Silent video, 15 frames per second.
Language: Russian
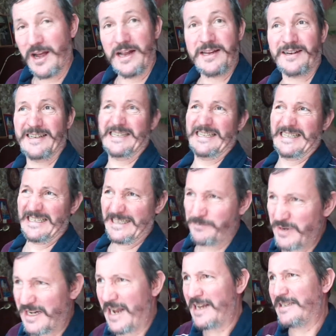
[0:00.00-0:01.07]
Они говорят,
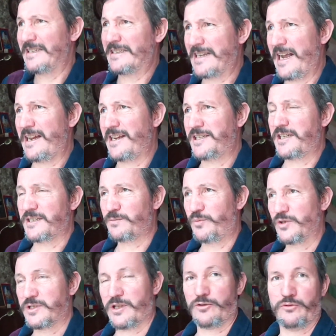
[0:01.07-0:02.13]
забегайте скорее, сейчас
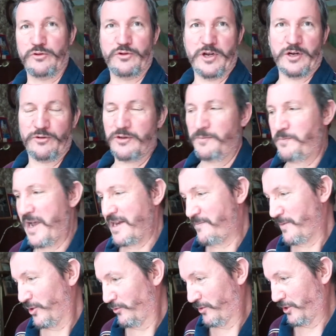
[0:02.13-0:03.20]
поезд отходит. Я говорю, да пять
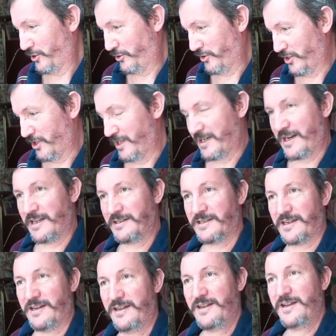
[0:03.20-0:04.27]
минут еще же до
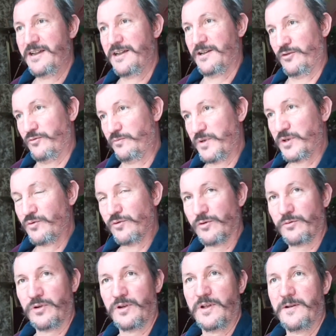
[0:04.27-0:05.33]
конца. Ну
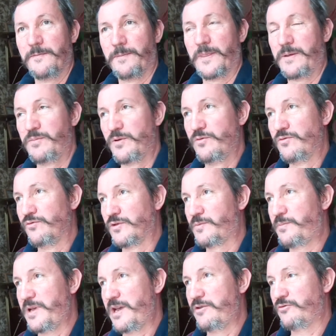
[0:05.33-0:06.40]
бегу, добегу,
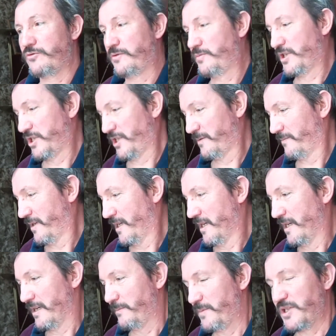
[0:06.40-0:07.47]
успею, вот бежим,
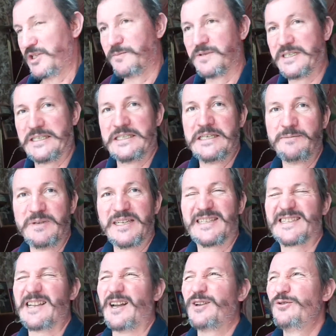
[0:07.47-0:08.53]
бежим с Димой,
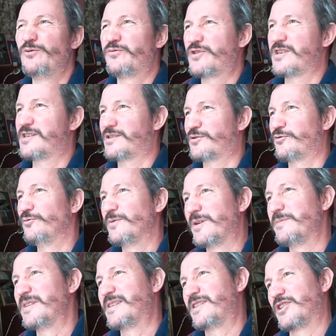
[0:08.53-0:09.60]
согнувшись, с
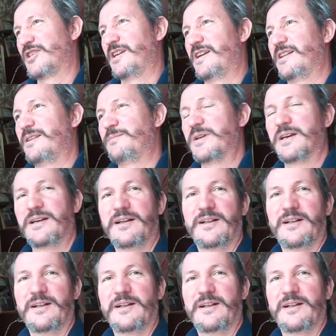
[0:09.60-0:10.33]
сумками с тяжеленными.